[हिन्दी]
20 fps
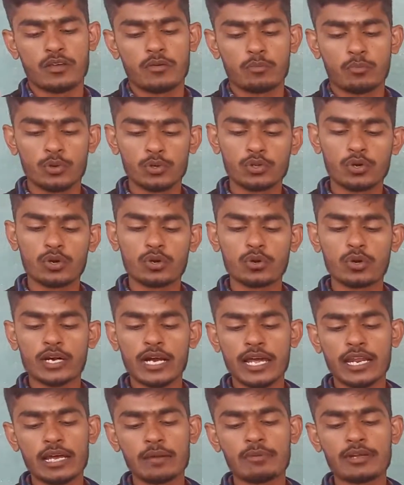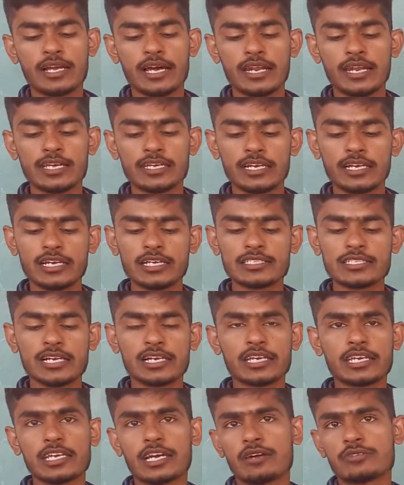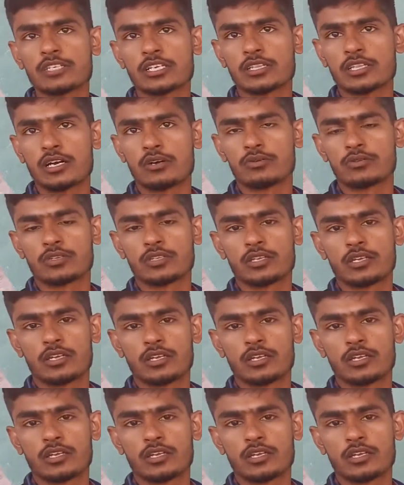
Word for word: पौधों को खाना बनाने के लिए जल की आवश्यकता होती है